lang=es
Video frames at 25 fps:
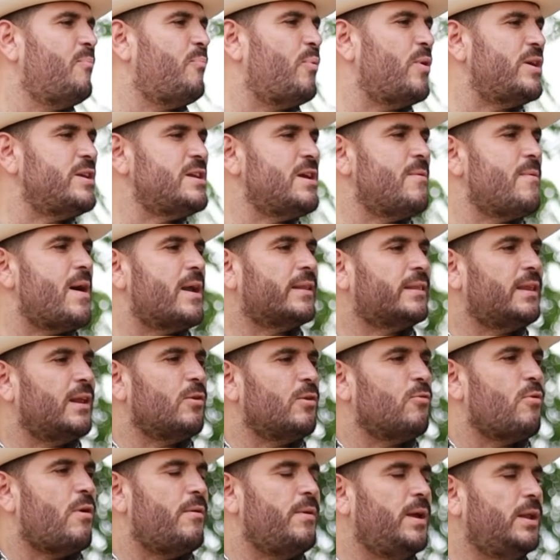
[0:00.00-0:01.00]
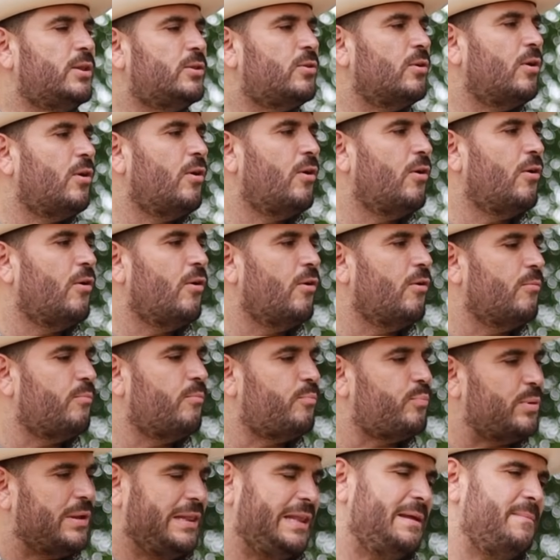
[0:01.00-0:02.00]
puede llevarte el huevito,
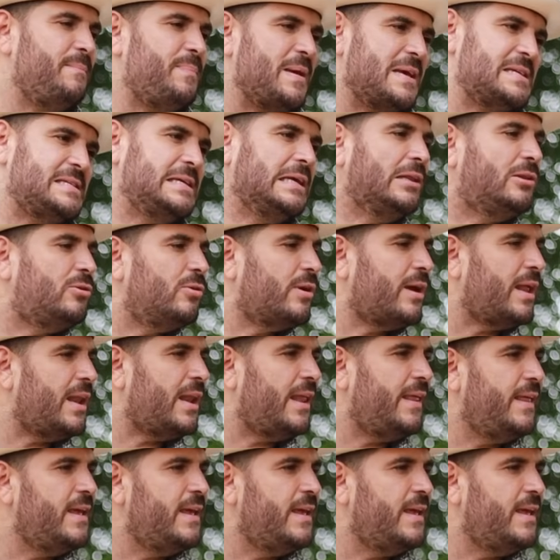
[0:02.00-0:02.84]
pues limpiecito que le